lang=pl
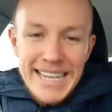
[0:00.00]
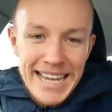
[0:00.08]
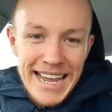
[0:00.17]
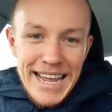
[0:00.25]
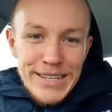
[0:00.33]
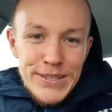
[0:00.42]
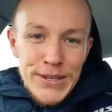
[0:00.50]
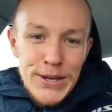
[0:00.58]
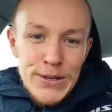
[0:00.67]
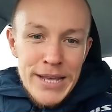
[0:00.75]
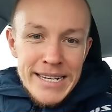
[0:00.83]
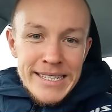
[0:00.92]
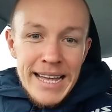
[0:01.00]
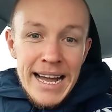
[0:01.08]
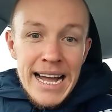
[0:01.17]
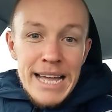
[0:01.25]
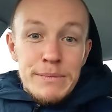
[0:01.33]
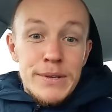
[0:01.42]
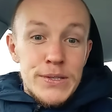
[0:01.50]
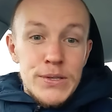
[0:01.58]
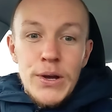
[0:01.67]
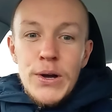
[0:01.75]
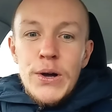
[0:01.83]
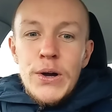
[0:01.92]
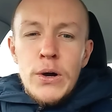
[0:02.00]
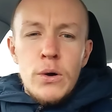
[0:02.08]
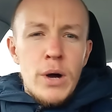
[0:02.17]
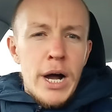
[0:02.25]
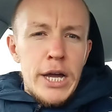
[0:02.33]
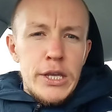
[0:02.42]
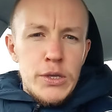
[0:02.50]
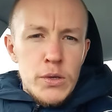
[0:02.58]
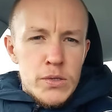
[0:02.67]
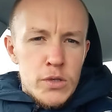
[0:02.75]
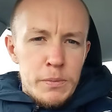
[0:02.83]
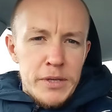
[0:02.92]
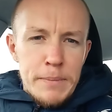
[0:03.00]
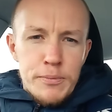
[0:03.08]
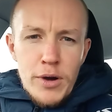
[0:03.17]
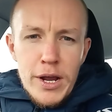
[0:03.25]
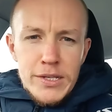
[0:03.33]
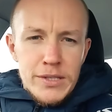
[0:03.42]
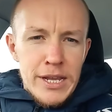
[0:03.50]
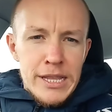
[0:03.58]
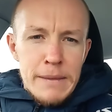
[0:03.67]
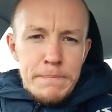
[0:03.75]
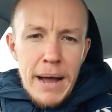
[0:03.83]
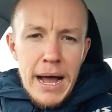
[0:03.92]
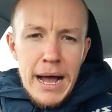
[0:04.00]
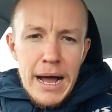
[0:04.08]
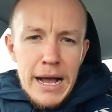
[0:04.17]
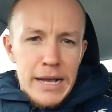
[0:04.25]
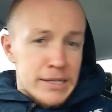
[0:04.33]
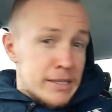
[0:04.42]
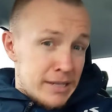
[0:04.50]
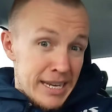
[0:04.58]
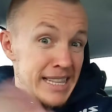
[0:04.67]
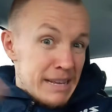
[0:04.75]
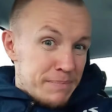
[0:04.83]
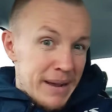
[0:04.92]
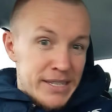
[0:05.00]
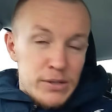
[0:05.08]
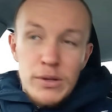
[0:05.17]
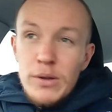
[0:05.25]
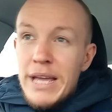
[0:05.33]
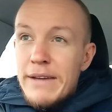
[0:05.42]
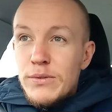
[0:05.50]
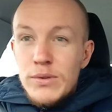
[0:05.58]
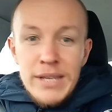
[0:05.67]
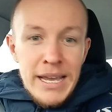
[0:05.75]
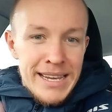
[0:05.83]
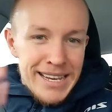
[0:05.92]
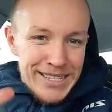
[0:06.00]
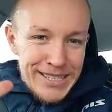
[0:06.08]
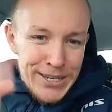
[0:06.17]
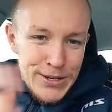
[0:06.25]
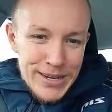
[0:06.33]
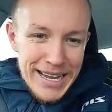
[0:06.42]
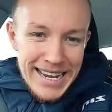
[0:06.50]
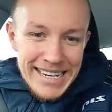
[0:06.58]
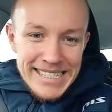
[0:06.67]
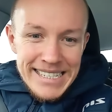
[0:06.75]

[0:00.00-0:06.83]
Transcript: and see you next time. So I used to be depressed in the past. In the past, you don't have to say. See you guys.